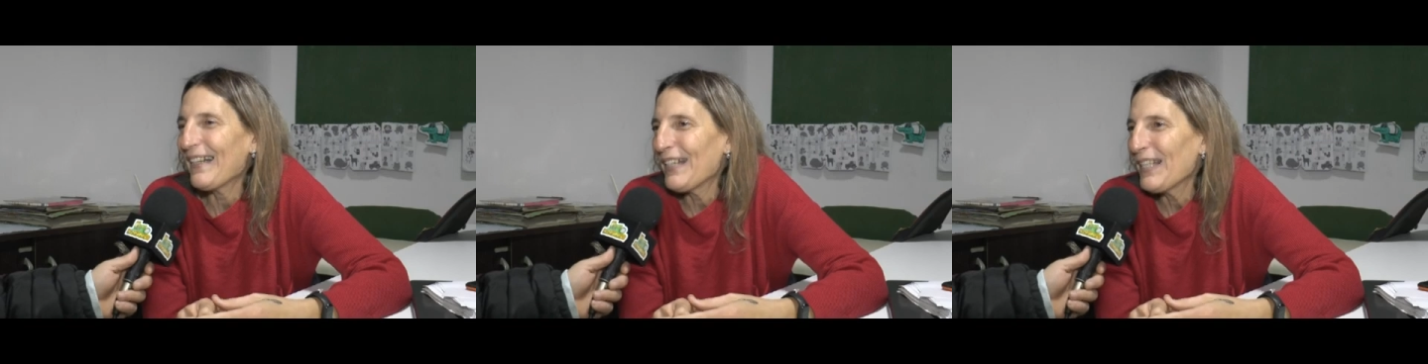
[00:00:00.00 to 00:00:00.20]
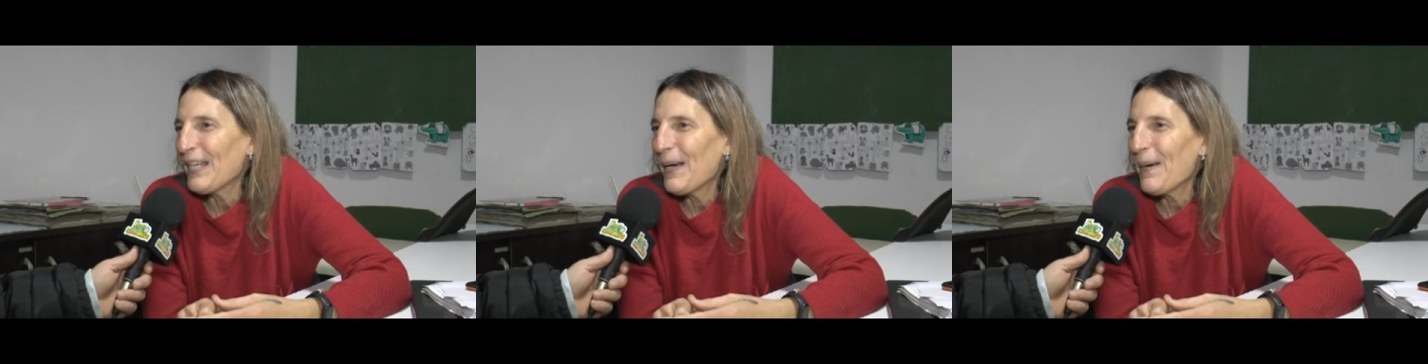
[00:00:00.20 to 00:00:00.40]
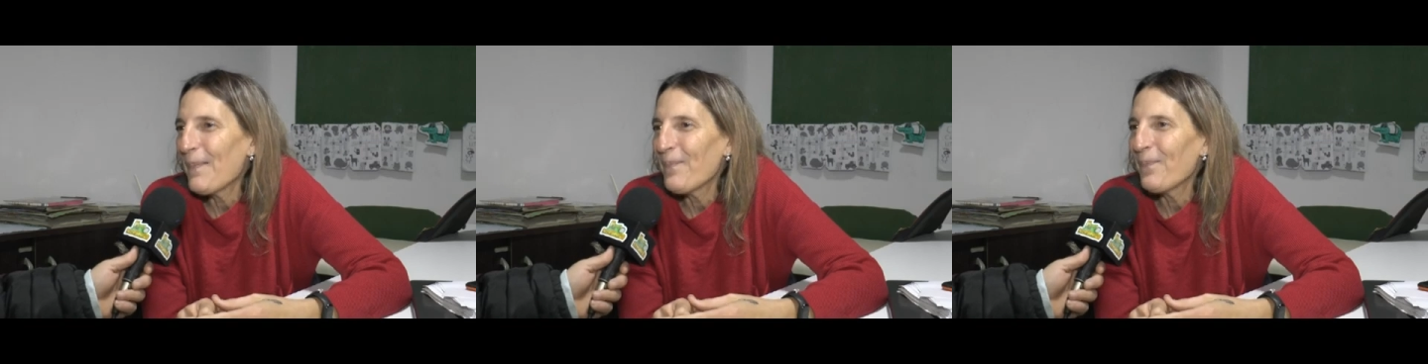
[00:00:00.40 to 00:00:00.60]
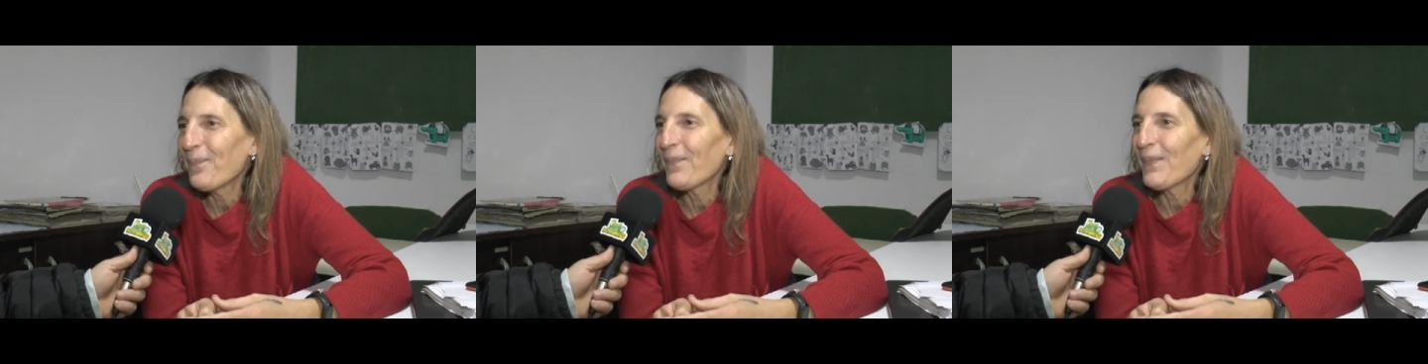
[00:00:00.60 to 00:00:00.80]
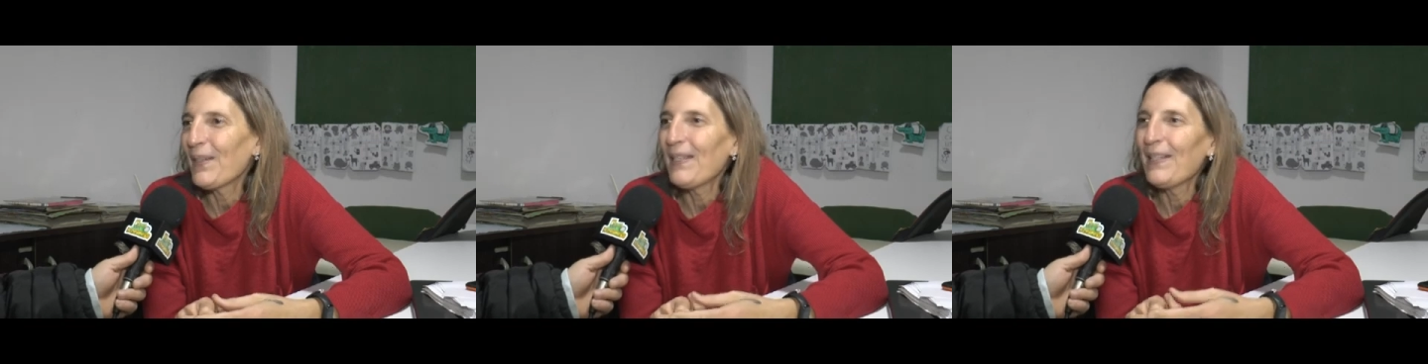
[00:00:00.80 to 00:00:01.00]

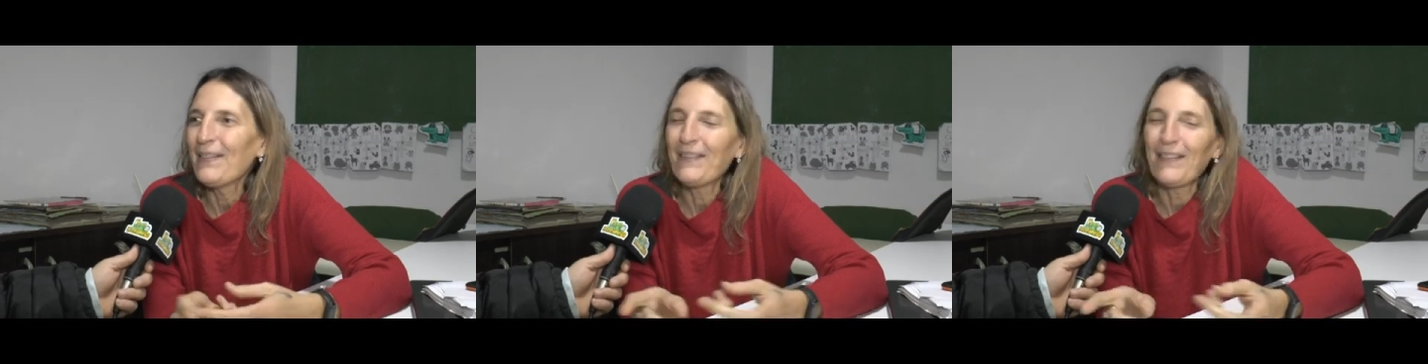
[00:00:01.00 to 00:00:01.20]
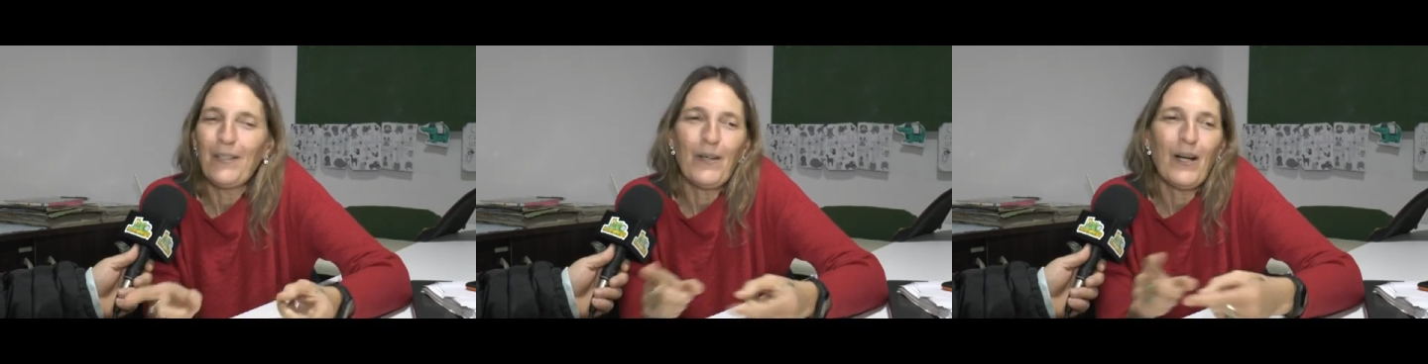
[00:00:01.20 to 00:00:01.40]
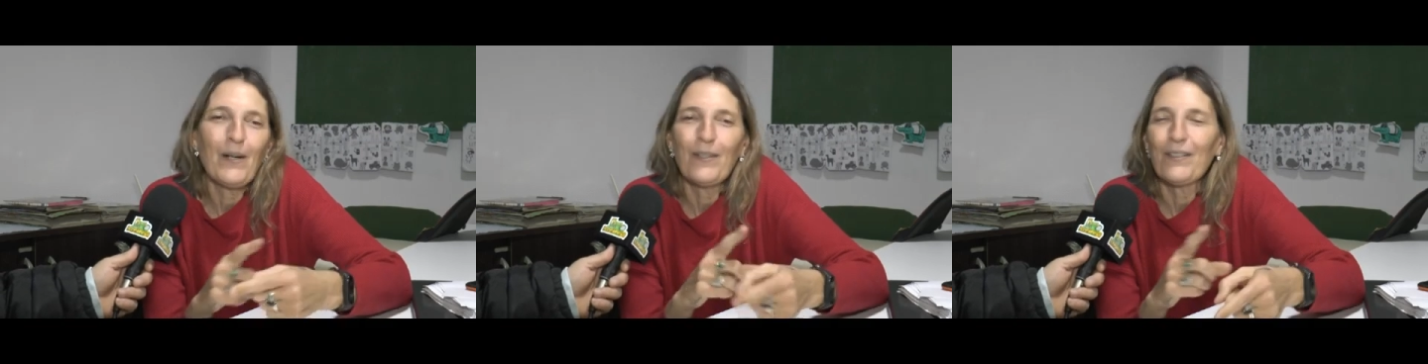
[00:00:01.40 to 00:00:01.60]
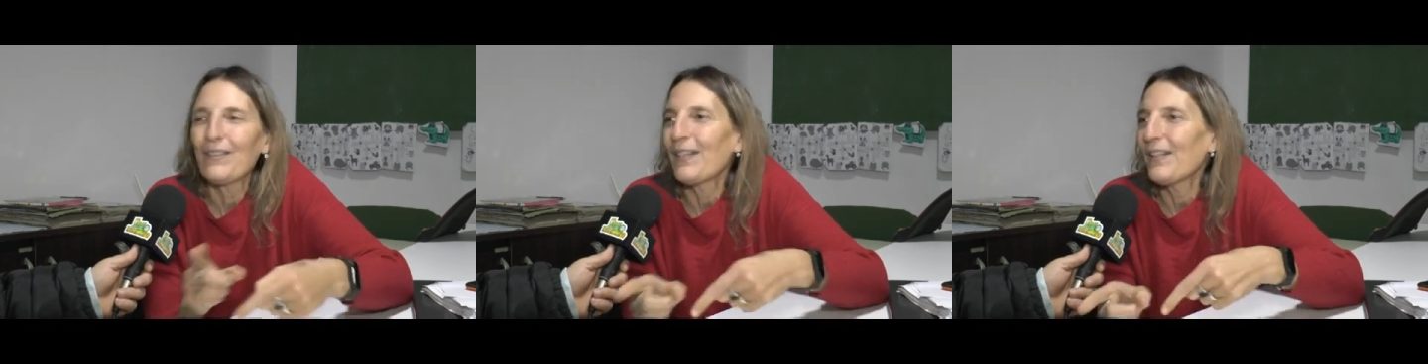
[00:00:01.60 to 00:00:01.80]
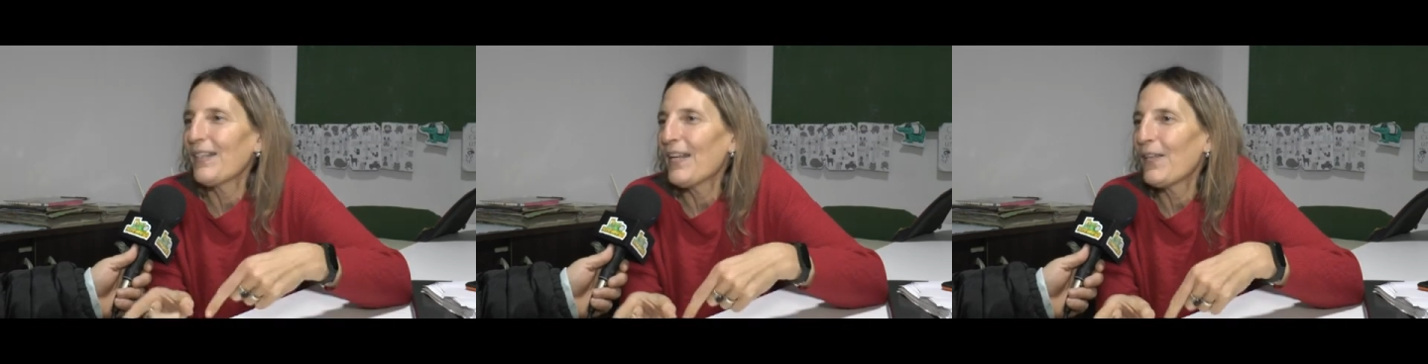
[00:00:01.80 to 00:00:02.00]
rían, se los hago
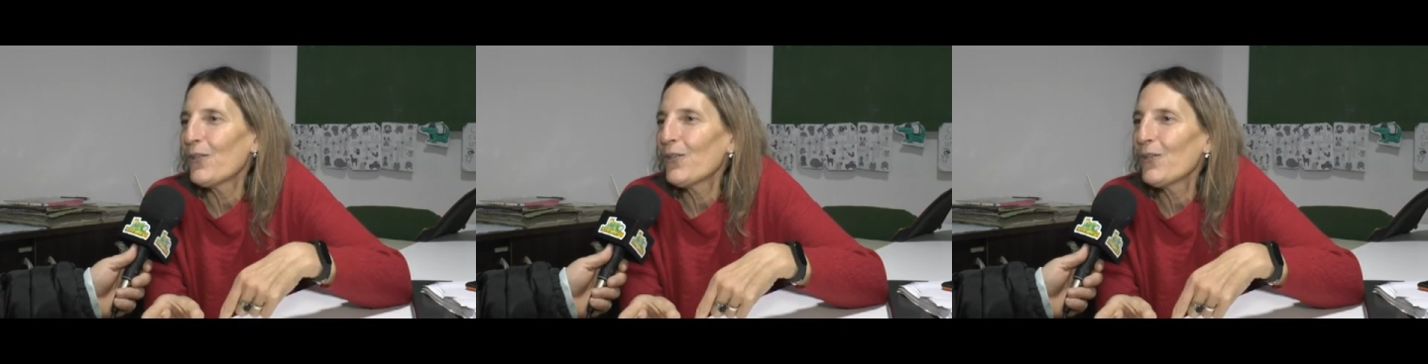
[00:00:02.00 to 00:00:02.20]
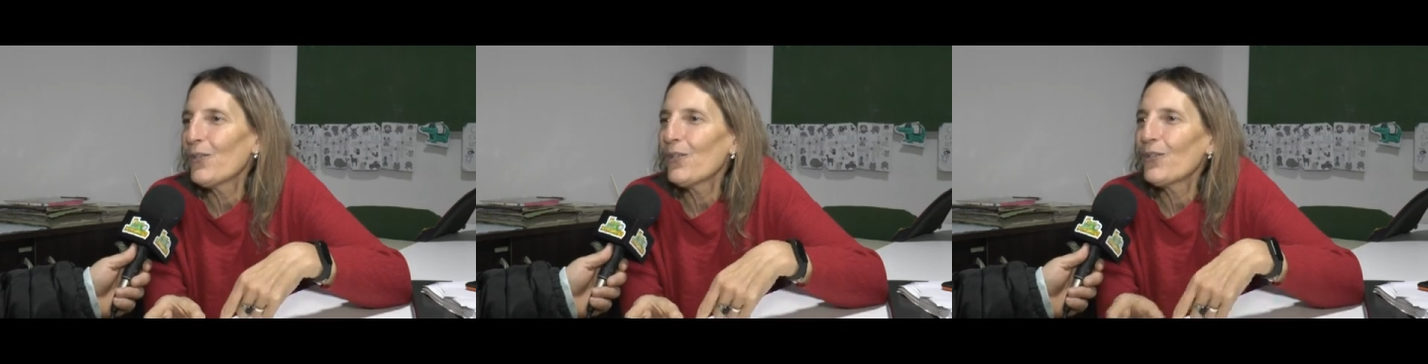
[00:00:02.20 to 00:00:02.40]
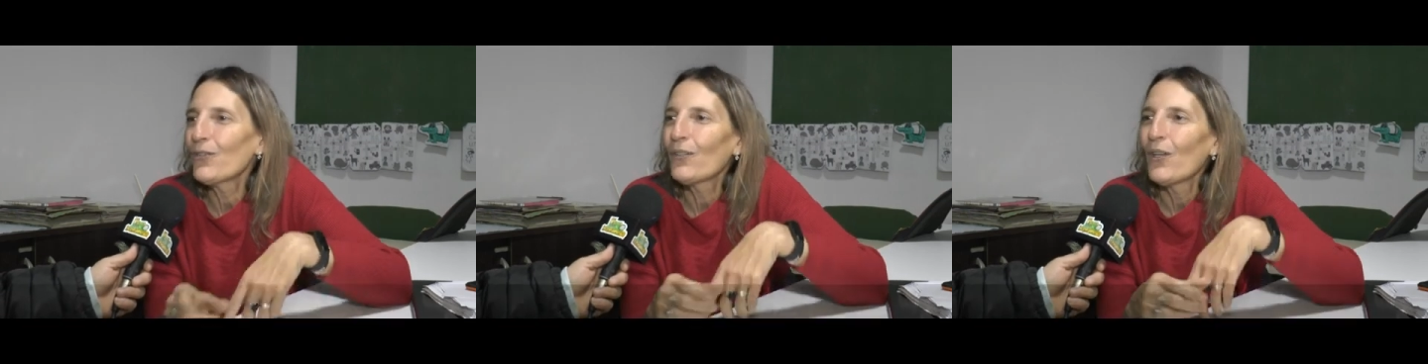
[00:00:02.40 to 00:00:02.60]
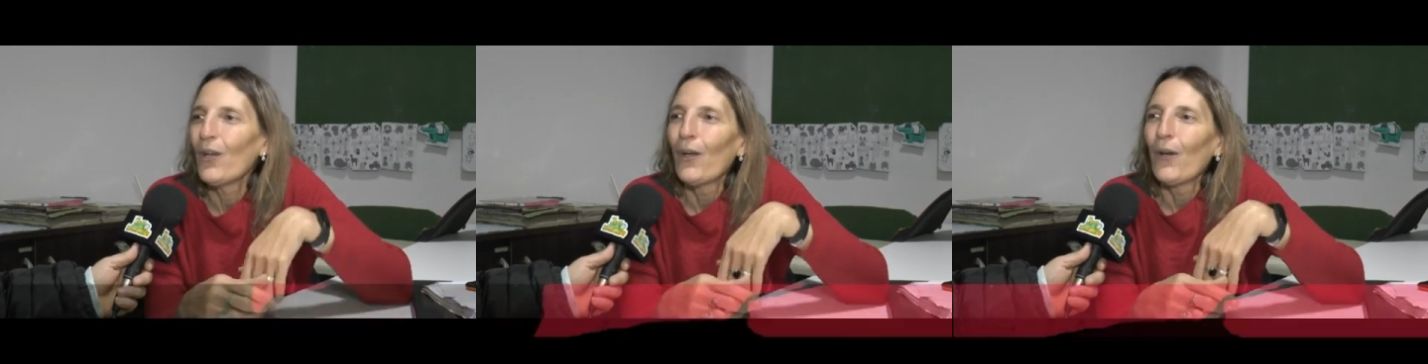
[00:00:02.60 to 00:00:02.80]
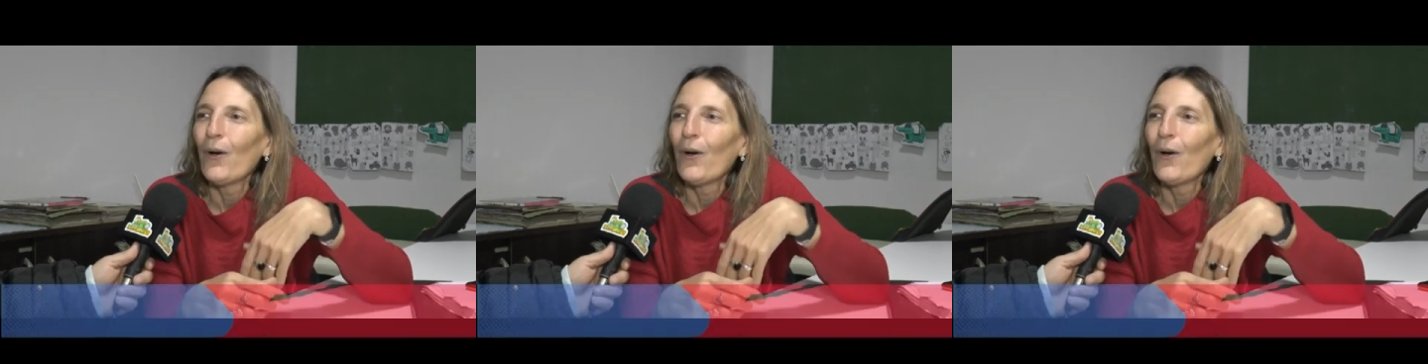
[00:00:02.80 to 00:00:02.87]
hacer de a dos,